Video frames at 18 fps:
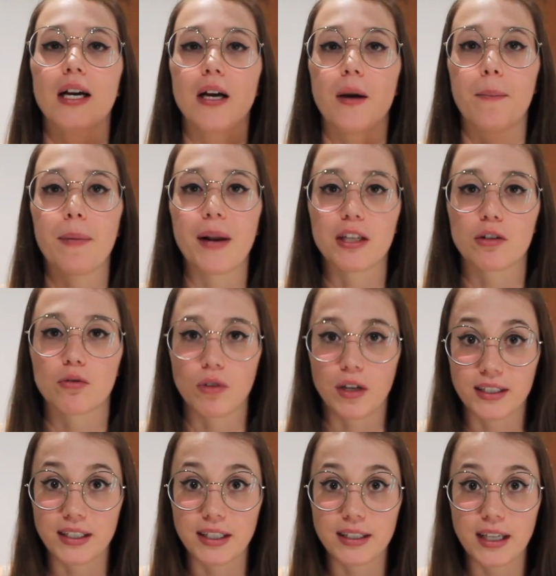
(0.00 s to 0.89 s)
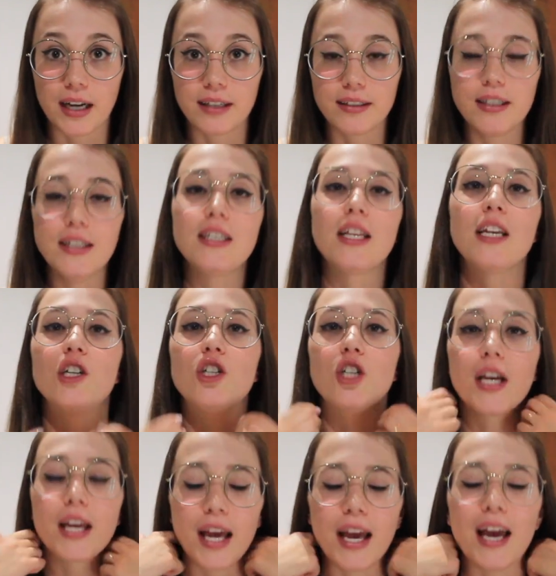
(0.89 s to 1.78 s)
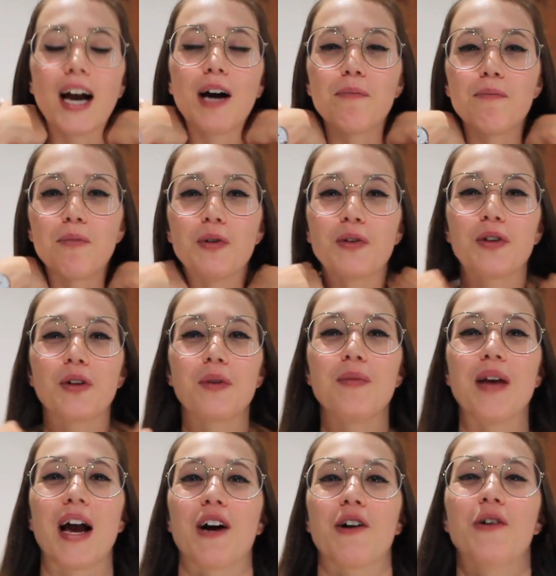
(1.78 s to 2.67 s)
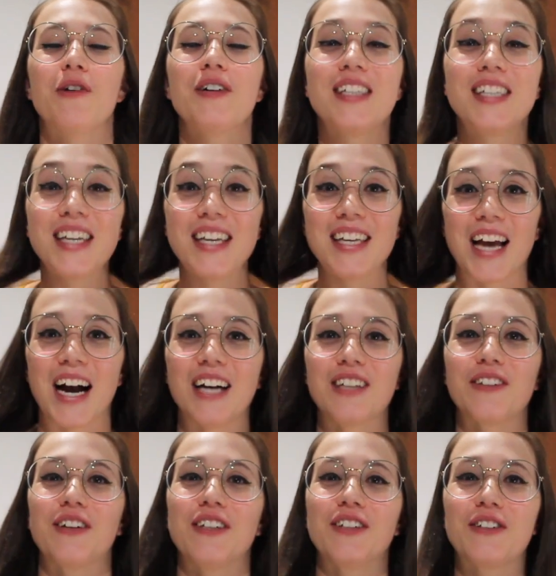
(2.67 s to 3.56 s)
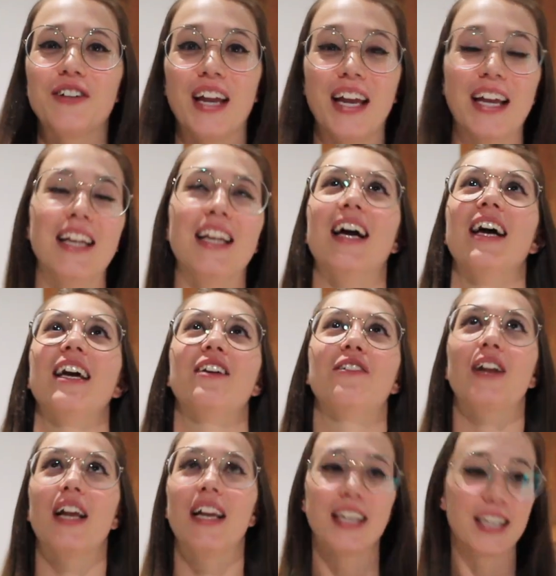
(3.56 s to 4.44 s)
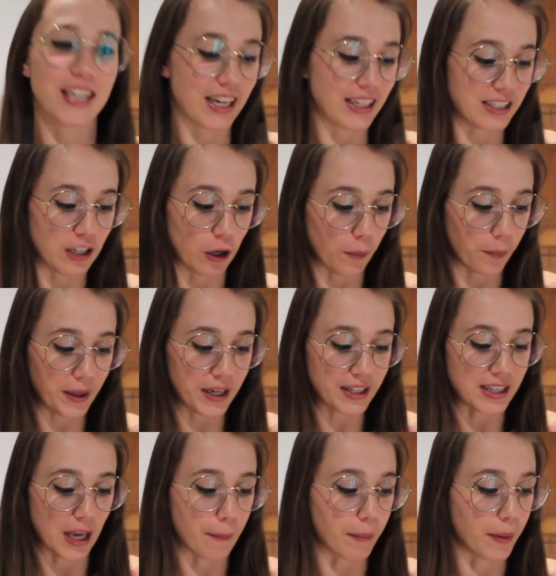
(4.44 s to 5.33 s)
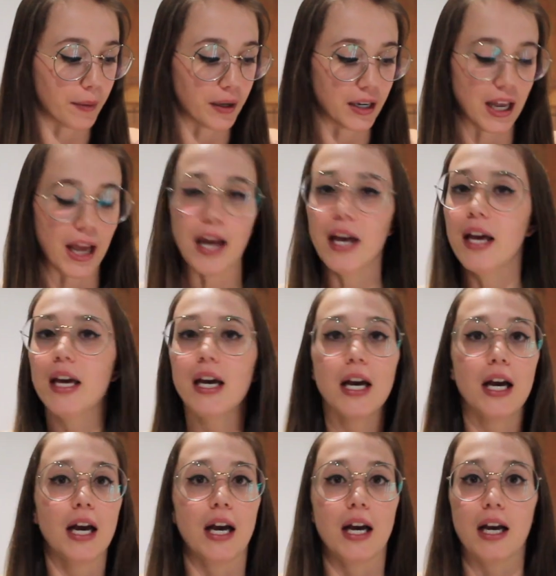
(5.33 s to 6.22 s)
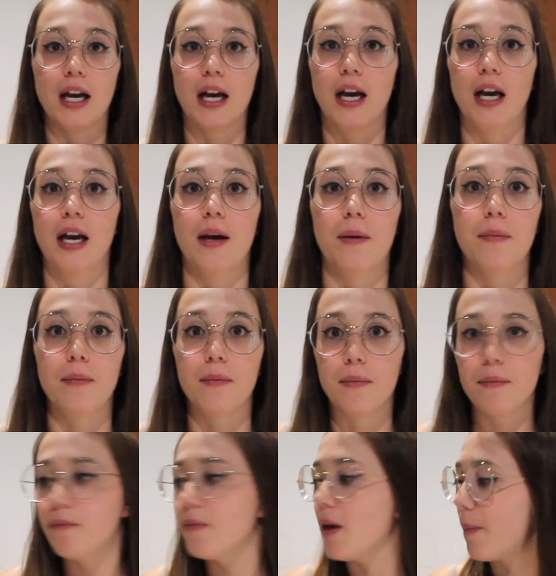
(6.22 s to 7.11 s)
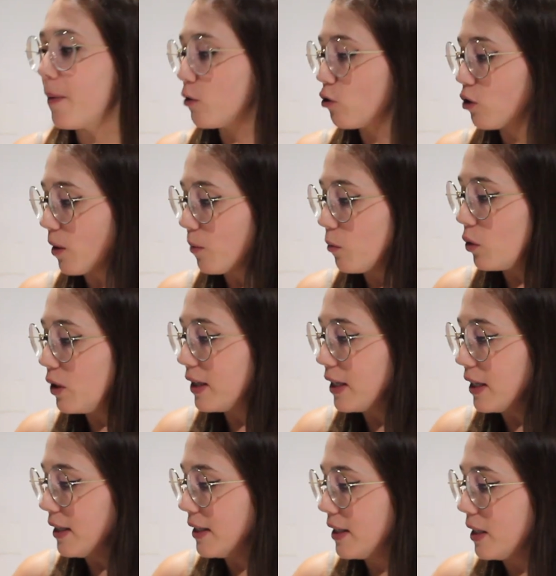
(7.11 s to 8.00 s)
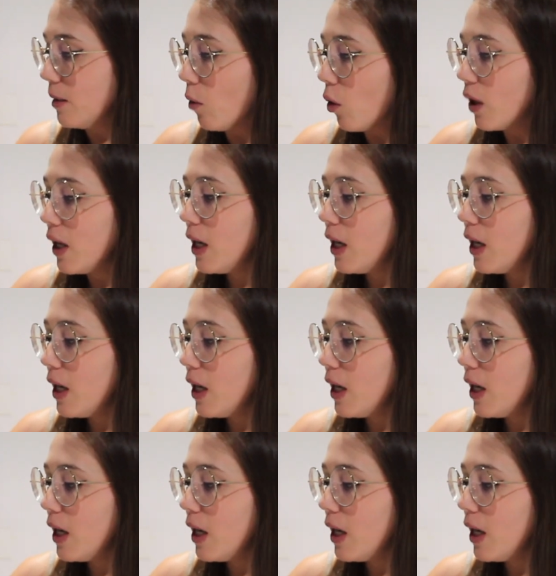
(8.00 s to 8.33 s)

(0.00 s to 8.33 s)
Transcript: eh, presso una stessa casa editrice che appunto mi ha consigliato Antonella e io la ringrazierò per sempre perché eh, mi è piaciuta moltissimo.